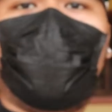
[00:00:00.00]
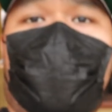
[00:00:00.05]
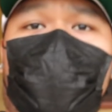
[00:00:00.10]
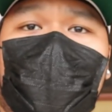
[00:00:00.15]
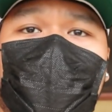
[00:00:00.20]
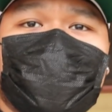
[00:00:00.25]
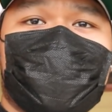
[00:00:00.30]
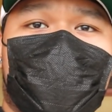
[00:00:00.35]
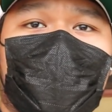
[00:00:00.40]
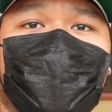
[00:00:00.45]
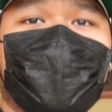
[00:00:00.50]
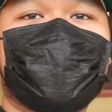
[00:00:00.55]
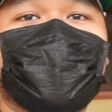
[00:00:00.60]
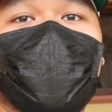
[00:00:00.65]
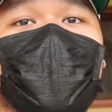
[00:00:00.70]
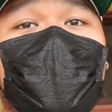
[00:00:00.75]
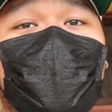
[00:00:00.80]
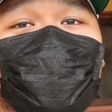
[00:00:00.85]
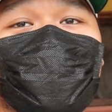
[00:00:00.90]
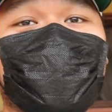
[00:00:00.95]
What is up
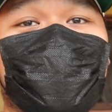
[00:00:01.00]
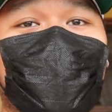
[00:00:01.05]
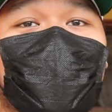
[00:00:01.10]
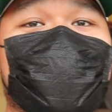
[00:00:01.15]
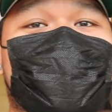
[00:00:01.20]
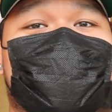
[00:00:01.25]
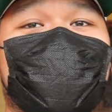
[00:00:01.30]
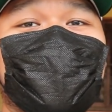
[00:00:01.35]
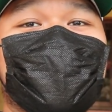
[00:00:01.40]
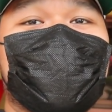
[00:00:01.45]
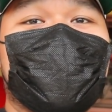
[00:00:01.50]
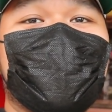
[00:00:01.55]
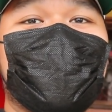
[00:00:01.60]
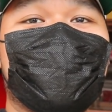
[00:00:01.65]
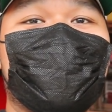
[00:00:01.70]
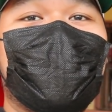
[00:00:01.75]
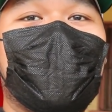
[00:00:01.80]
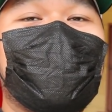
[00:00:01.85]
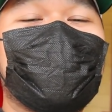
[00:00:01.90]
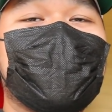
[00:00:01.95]
potatoes? What's up sa
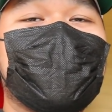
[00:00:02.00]
inyo mga